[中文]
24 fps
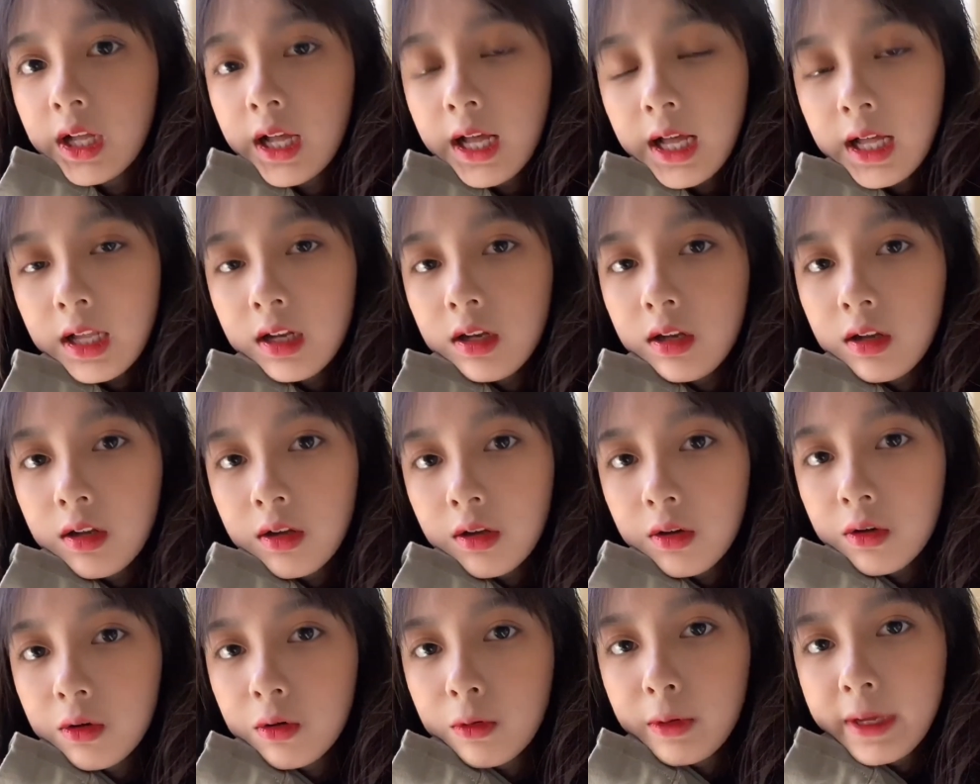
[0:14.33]

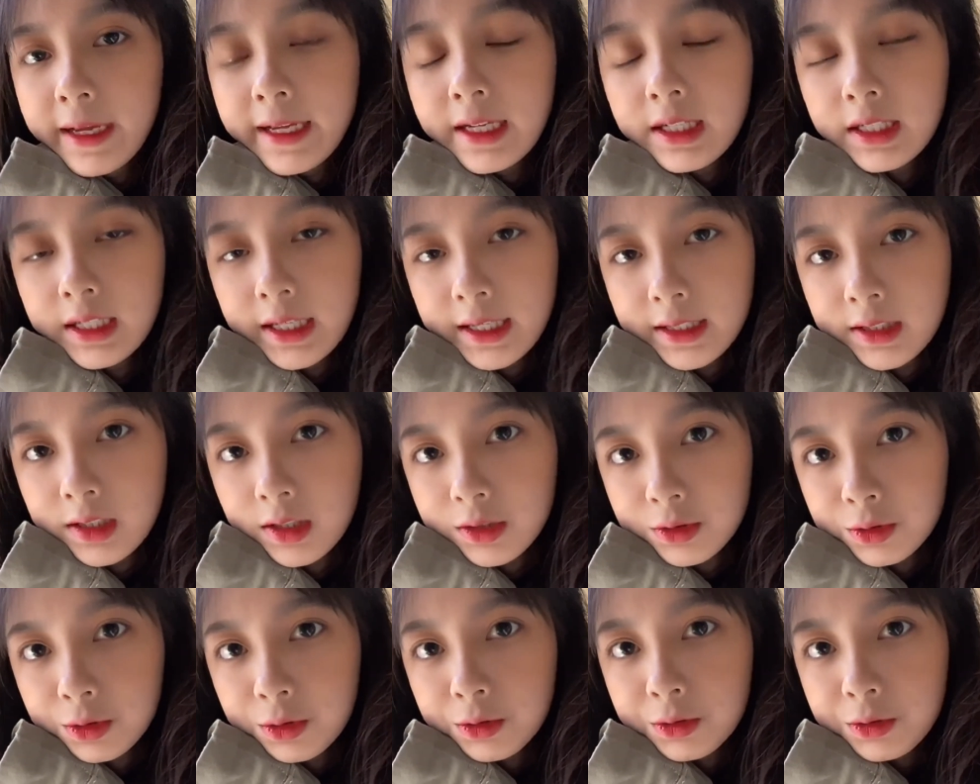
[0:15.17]
Hello，欢迎来到
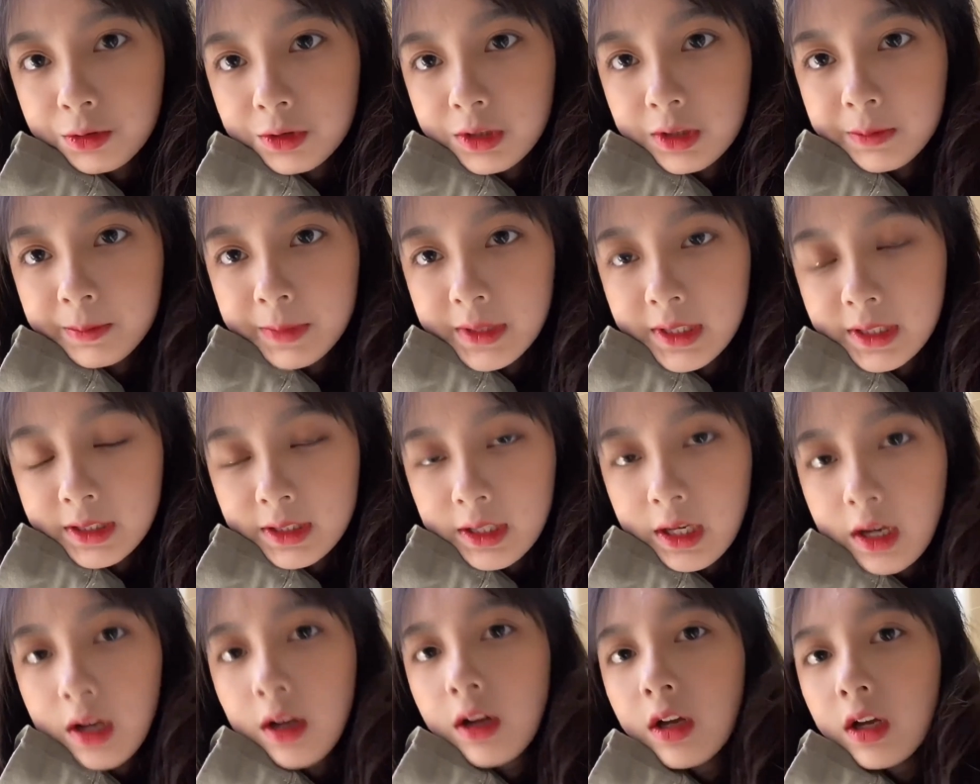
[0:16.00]
九九的频
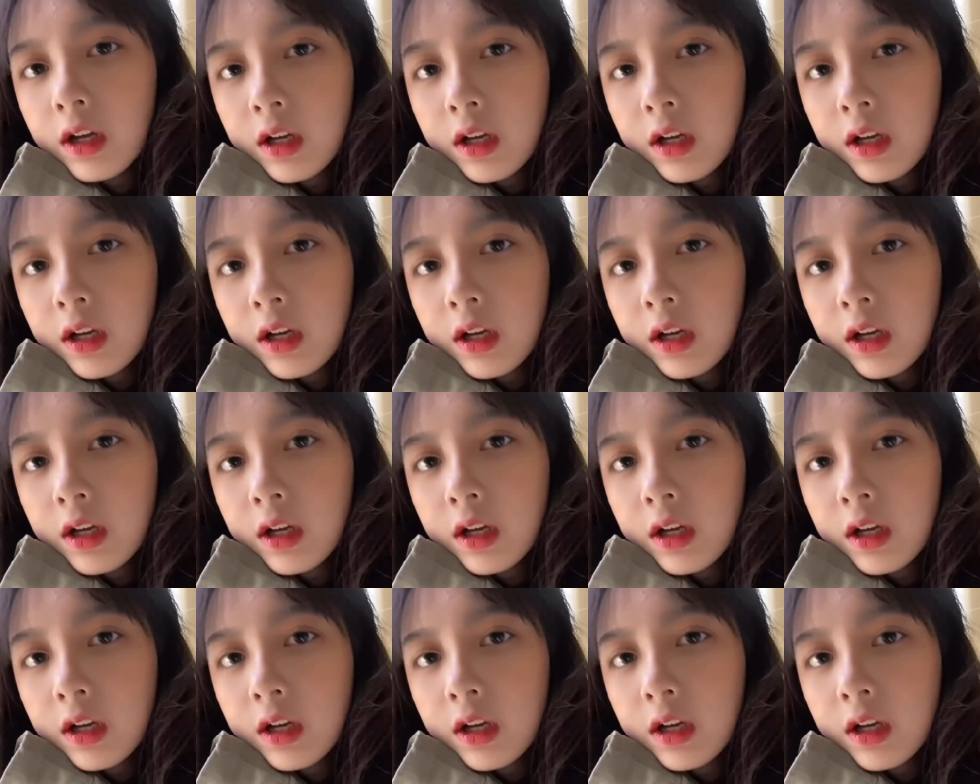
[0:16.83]
道。